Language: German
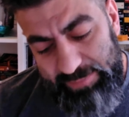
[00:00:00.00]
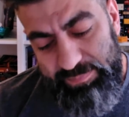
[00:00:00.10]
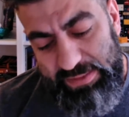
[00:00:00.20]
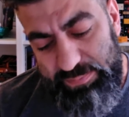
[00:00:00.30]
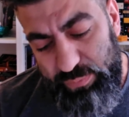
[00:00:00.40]

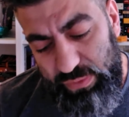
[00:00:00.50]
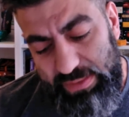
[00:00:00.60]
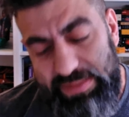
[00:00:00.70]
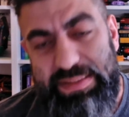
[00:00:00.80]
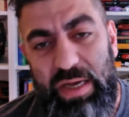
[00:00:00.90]
das Buch
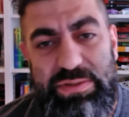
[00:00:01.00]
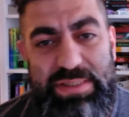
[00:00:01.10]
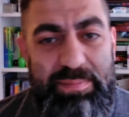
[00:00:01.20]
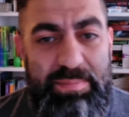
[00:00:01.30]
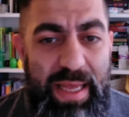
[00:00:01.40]
ist aus
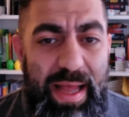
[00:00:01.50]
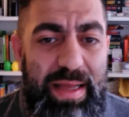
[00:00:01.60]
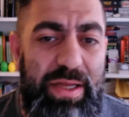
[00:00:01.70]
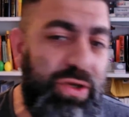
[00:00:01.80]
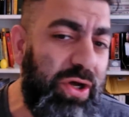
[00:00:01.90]
dem Jahre
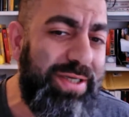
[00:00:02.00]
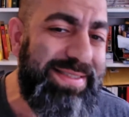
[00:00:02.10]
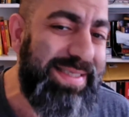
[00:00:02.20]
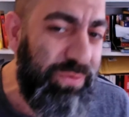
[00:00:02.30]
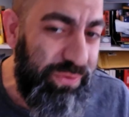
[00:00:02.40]

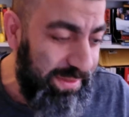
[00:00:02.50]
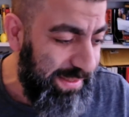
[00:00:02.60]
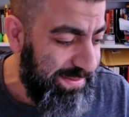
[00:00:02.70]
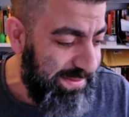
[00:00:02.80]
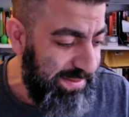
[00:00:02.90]

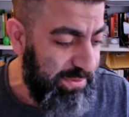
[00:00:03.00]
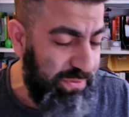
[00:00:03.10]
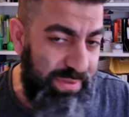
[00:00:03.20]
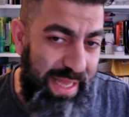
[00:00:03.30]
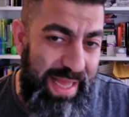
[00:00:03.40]

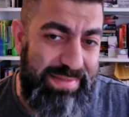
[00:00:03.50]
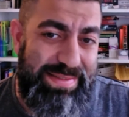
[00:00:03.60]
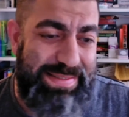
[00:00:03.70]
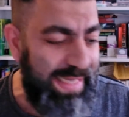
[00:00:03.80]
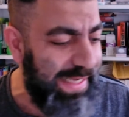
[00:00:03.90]

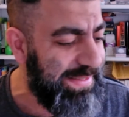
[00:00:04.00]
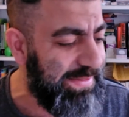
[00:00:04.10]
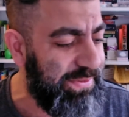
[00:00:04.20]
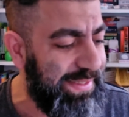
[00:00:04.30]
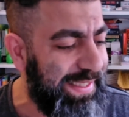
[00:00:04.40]
1987,
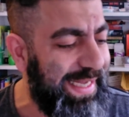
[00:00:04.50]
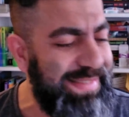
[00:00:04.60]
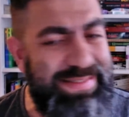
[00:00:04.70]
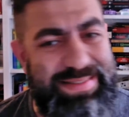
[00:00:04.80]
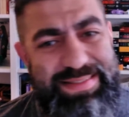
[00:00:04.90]
also
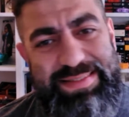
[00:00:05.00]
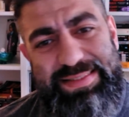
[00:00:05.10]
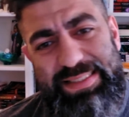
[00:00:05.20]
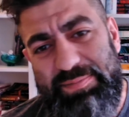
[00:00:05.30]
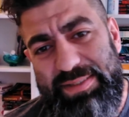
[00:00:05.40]
ganze
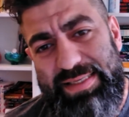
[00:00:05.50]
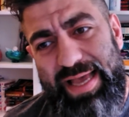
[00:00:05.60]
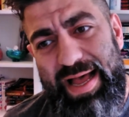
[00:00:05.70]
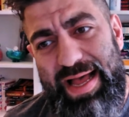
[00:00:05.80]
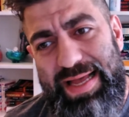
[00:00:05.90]
sieben
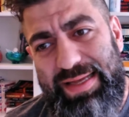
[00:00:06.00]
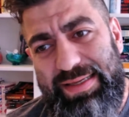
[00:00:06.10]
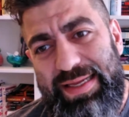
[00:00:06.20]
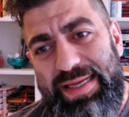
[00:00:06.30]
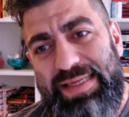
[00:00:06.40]
Jahre
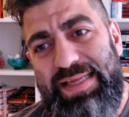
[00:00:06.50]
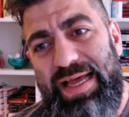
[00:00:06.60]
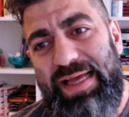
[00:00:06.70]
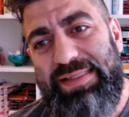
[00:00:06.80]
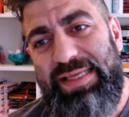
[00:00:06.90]

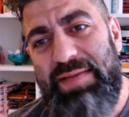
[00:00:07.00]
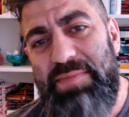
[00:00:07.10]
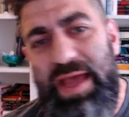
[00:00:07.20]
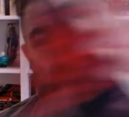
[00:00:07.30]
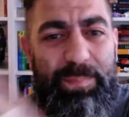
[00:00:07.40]
nachdem
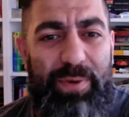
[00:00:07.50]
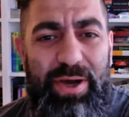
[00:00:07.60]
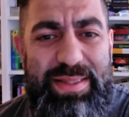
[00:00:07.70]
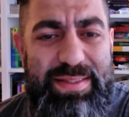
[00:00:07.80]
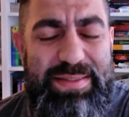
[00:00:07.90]
er
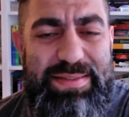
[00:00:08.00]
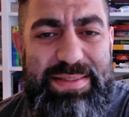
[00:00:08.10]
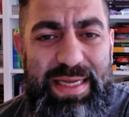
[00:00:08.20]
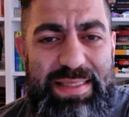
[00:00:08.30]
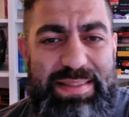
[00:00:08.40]

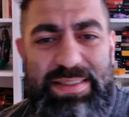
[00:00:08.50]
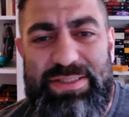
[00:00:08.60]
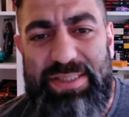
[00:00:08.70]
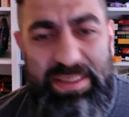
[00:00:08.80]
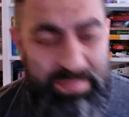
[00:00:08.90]
Beutezeit
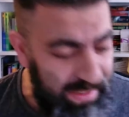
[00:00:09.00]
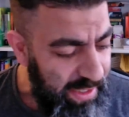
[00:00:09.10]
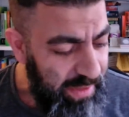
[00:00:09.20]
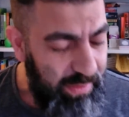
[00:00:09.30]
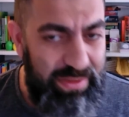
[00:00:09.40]
geschrieben hat.
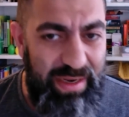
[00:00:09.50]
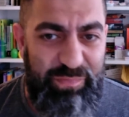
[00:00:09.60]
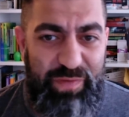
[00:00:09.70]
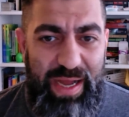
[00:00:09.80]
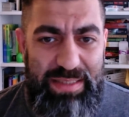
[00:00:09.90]
Und da
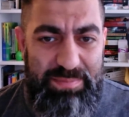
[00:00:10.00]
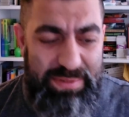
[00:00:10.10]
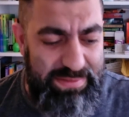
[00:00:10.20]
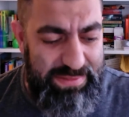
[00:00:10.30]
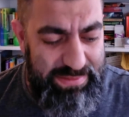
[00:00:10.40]
fragt
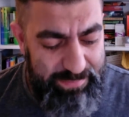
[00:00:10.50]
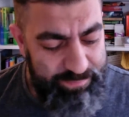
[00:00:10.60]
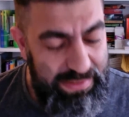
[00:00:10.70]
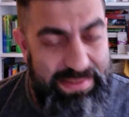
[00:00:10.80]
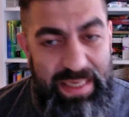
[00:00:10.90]
man sich,
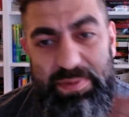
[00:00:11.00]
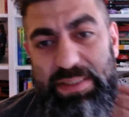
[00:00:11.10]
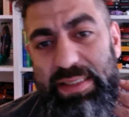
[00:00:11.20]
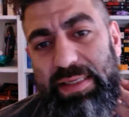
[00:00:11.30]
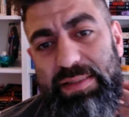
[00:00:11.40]
das habe ich
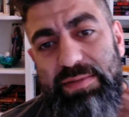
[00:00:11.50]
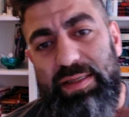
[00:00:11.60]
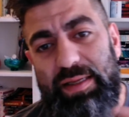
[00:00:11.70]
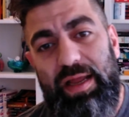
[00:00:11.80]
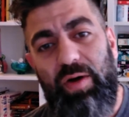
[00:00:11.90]
ja
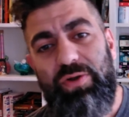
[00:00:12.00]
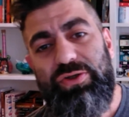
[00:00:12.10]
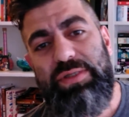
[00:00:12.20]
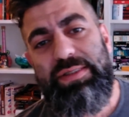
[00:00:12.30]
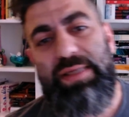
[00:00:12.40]
äh, auch
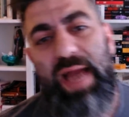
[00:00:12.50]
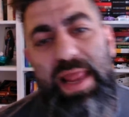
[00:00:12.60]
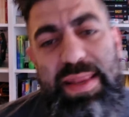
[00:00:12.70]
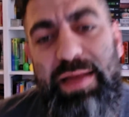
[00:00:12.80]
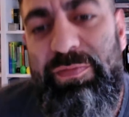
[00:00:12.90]
schon in den
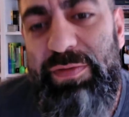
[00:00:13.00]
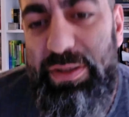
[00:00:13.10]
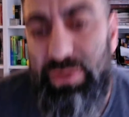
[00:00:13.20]
anderen Videos